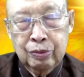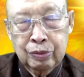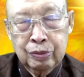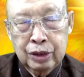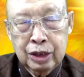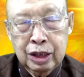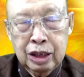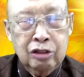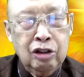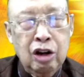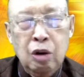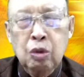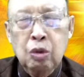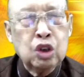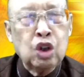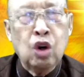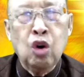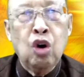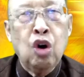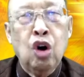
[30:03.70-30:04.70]
คือเขาบ่ต้
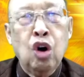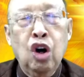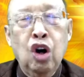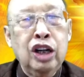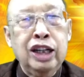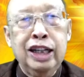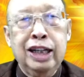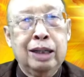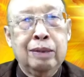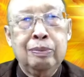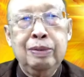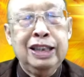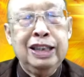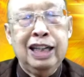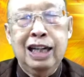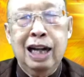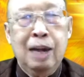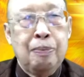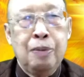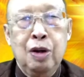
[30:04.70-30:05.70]
องขออีก พิแต่
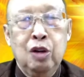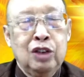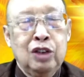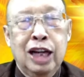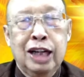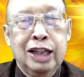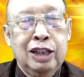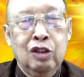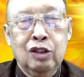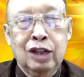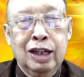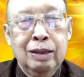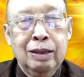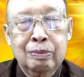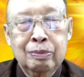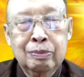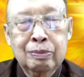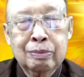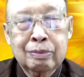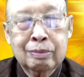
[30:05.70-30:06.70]
รับเอาอย่างเดียวนะ
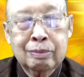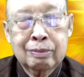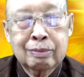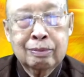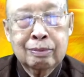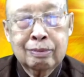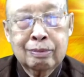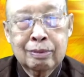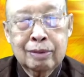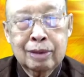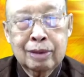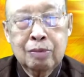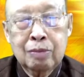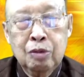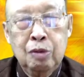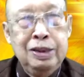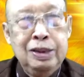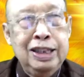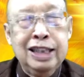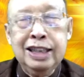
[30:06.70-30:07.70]
บ่
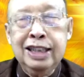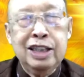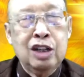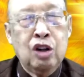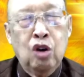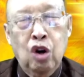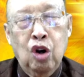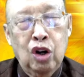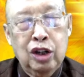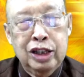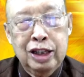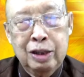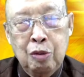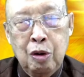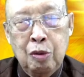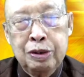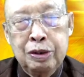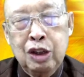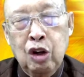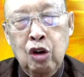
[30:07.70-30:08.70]
มียังสิขออีกเพราะ
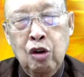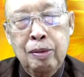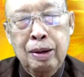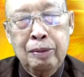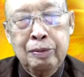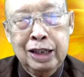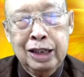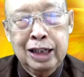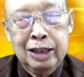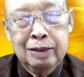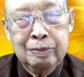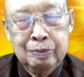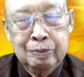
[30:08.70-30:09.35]
พระเจ้าออกมาเบิดแล้ว